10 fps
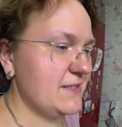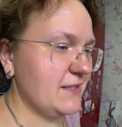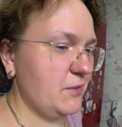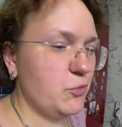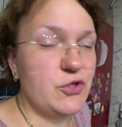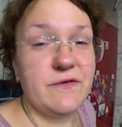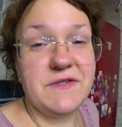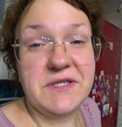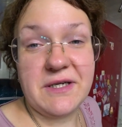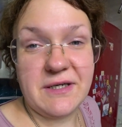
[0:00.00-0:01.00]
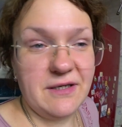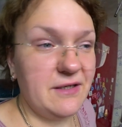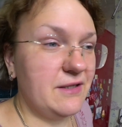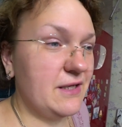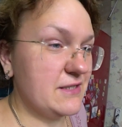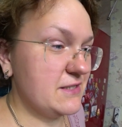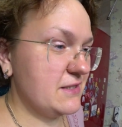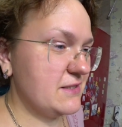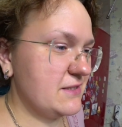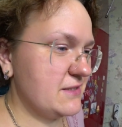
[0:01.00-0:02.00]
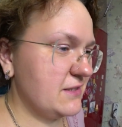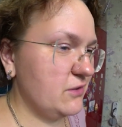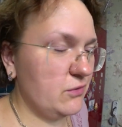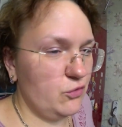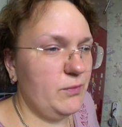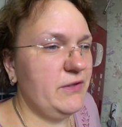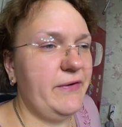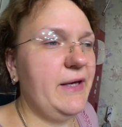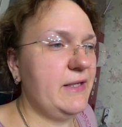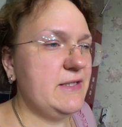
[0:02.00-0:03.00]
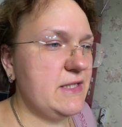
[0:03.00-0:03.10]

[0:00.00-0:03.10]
Она больше всех э, нас скинула. Ну, Матвея, я не